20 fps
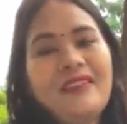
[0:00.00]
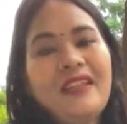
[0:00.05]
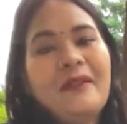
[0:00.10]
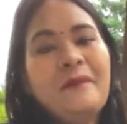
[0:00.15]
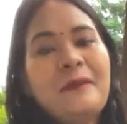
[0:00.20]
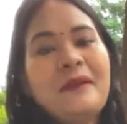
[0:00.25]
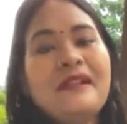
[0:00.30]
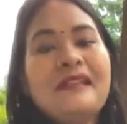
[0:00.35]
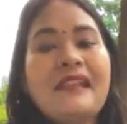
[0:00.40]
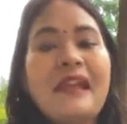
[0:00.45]

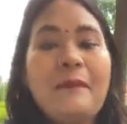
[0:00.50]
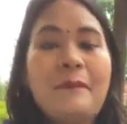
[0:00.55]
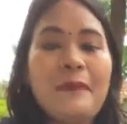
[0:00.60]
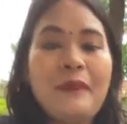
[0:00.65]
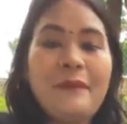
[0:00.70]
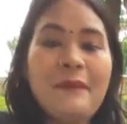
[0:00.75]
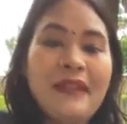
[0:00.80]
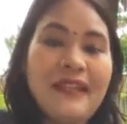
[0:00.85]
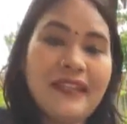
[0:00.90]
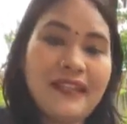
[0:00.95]
फ्रेंड्स
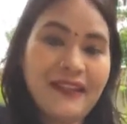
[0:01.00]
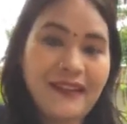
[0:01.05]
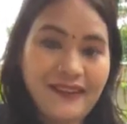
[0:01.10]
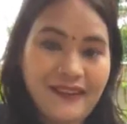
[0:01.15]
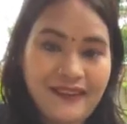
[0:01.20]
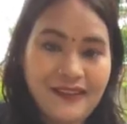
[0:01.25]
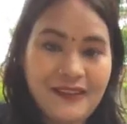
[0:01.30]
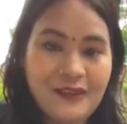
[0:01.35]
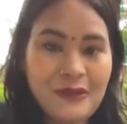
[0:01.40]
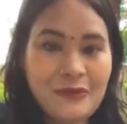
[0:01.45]
आपने मेरी
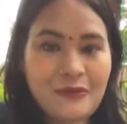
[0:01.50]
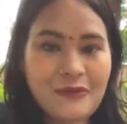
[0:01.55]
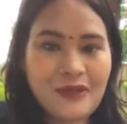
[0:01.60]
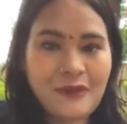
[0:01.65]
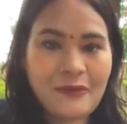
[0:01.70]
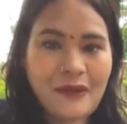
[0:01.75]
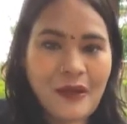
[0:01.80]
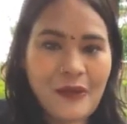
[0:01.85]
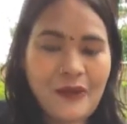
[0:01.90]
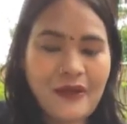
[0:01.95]
कहानी तुम
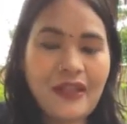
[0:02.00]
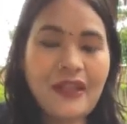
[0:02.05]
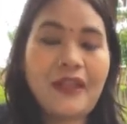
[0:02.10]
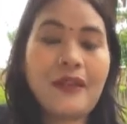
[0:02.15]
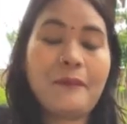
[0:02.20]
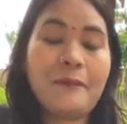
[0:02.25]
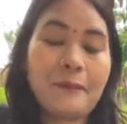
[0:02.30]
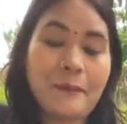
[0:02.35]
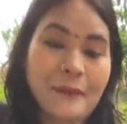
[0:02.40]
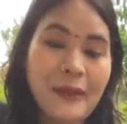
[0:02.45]
कब आओगे
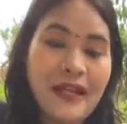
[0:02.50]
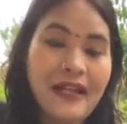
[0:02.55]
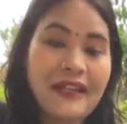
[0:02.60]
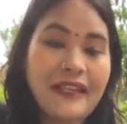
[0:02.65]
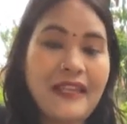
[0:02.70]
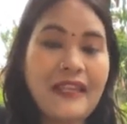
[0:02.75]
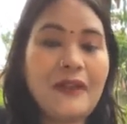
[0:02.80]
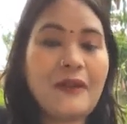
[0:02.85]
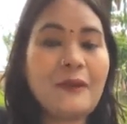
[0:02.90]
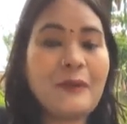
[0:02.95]
कि
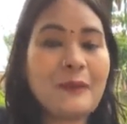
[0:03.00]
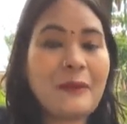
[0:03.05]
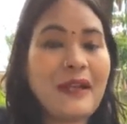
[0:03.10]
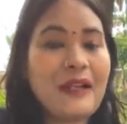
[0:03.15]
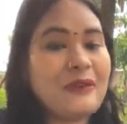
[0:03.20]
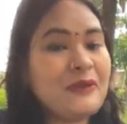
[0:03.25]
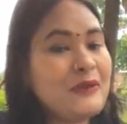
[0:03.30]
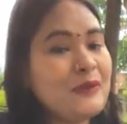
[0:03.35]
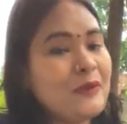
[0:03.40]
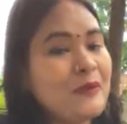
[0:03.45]
भाग एक और
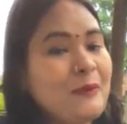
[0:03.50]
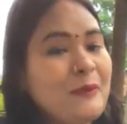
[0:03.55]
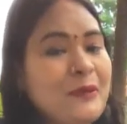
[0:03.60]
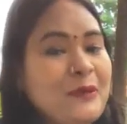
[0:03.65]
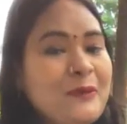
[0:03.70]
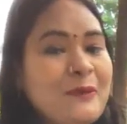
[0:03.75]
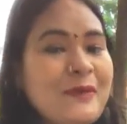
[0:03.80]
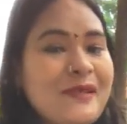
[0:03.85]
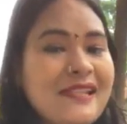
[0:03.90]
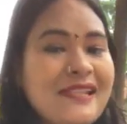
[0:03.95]
भाग दो को
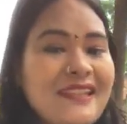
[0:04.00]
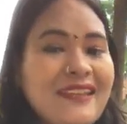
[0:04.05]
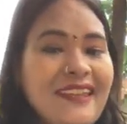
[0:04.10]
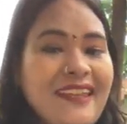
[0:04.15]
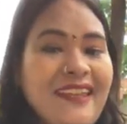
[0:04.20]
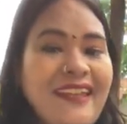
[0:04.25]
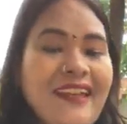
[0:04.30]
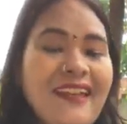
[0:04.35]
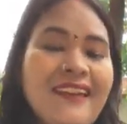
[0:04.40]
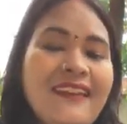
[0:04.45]
बहुत पसंद
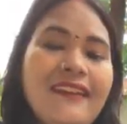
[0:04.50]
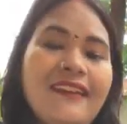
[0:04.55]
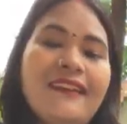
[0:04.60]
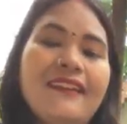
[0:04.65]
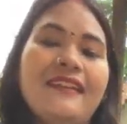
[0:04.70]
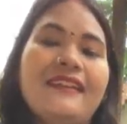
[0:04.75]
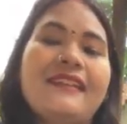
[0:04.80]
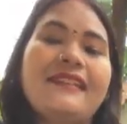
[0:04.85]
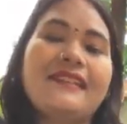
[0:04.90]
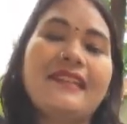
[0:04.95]
किया
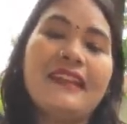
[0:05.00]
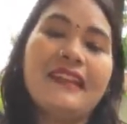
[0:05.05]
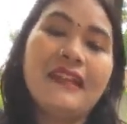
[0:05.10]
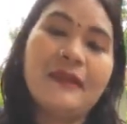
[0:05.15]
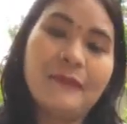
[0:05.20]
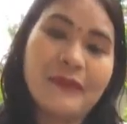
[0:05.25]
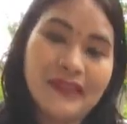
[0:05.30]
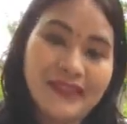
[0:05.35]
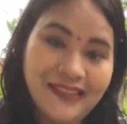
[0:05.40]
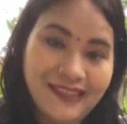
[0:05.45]
इसके
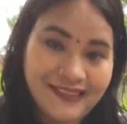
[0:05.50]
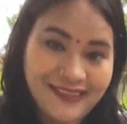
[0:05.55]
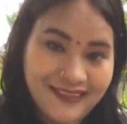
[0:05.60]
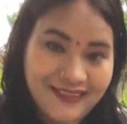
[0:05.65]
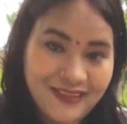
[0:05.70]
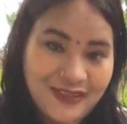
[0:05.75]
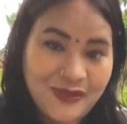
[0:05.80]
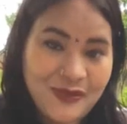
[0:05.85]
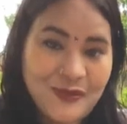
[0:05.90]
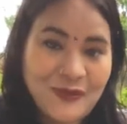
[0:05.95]
लिए मैं तहे दिल
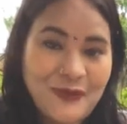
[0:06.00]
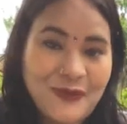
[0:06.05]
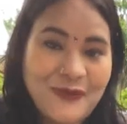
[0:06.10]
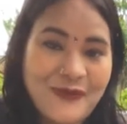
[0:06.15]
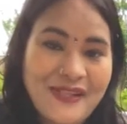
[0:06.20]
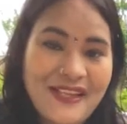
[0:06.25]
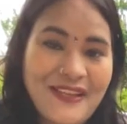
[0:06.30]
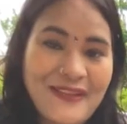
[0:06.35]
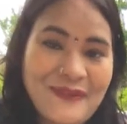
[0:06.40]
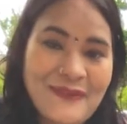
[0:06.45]
से
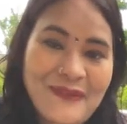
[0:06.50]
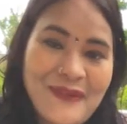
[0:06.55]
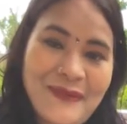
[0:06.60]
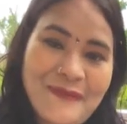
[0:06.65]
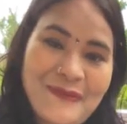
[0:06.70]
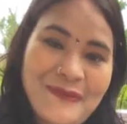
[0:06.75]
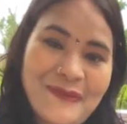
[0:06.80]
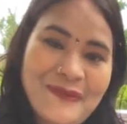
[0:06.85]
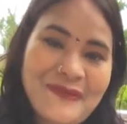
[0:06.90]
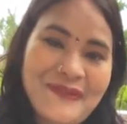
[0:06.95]
शुक्रगुजार हूँ
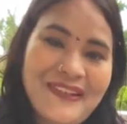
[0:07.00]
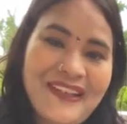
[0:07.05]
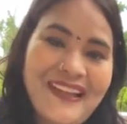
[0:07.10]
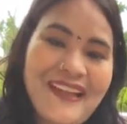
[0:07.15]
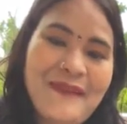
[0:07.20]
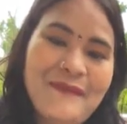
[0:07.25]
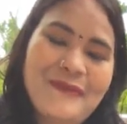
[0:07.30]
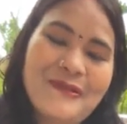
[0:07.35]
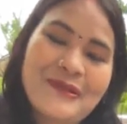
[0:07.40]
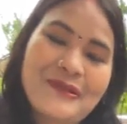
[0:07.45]
आप लोगों का
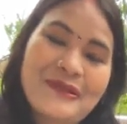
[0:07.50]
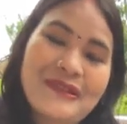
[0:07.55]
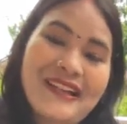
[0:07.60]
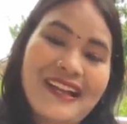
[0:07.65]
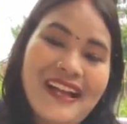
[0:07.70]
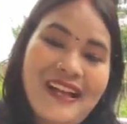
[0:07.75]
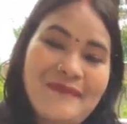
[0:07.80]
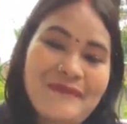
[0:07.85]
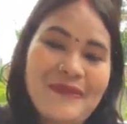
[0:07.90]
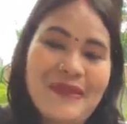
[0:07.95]
आप लोग
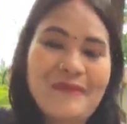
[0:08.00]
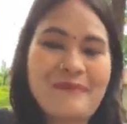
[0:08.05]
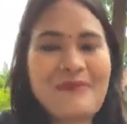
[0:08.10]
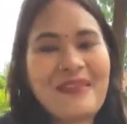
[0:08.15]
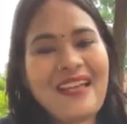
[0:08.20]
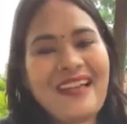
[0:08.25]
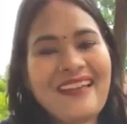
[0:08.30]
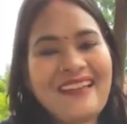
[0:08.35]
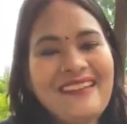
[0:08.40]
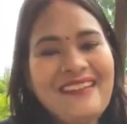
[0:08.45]
अपना
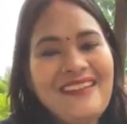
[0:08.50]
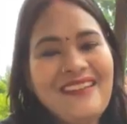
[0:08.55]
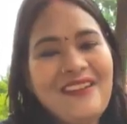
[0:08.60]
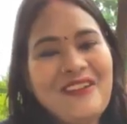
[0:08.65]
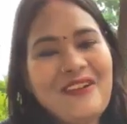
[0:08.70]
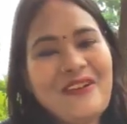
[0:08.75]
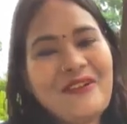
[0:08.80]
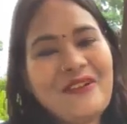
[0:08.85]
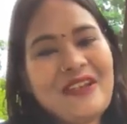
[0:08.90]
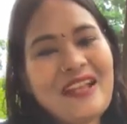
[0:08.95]
प्यार
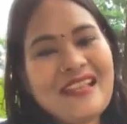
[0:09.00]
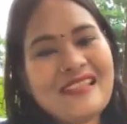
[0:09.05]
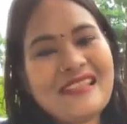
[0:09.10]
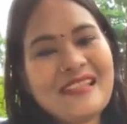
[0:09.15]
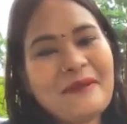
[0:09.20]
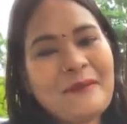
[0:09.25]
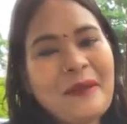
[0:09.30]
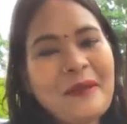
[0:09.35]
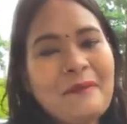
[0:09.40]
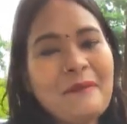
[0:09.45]
और
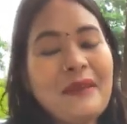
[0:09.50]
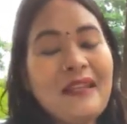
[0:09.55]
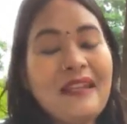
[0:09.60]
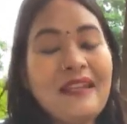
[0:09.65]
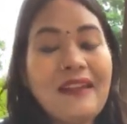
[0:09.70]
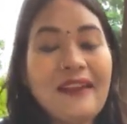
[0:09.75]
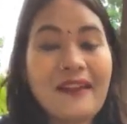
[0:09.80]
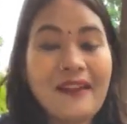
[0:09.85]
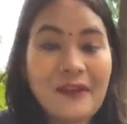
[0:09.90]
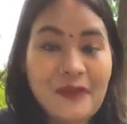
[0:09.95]
आशीर्वाद
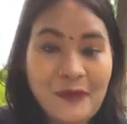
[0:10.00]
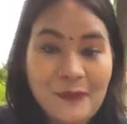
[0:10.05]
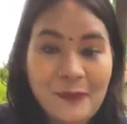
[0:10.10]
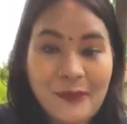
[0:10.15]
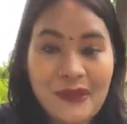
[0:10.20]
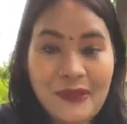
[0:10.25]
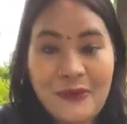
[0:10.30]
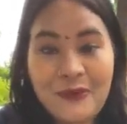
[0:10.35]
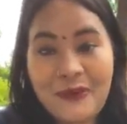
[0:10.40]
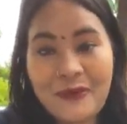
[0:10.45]
मेरी कहानियों
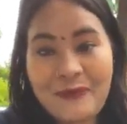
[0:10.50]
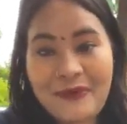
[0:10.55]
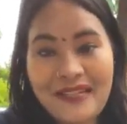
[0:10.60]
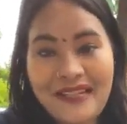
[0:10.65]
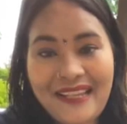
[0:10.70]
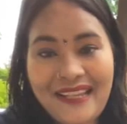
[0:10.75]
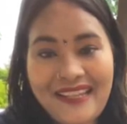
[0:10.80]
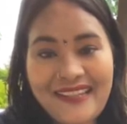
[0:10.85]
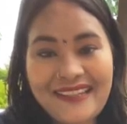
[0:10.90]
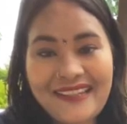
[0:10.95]
पर यूं ही
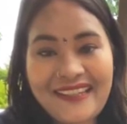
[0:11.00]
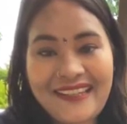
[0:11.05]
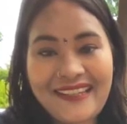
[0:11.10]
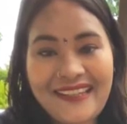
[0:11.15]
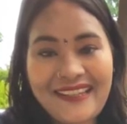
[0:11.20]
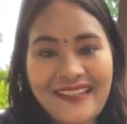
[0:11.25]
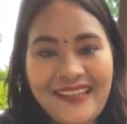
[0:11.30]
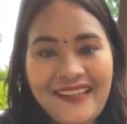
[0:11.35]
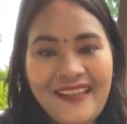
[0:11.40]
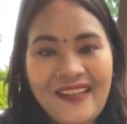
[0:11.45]
बनाए
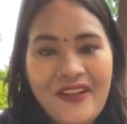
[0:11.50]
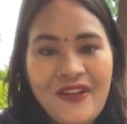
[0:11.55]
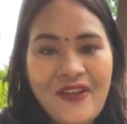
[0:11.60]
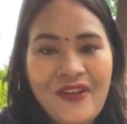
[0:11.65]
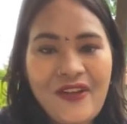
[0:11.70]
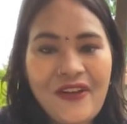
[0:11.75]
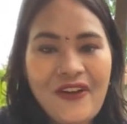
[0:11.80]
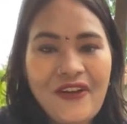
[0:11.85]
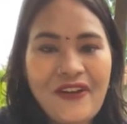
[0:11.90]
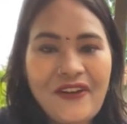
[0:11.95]
रखिएगा
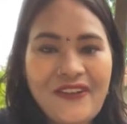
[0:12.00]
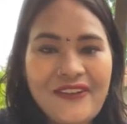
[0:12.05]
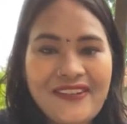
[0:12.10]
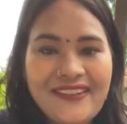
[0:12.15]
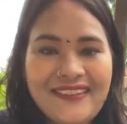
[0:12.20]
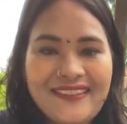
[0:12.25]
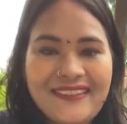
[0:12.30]
और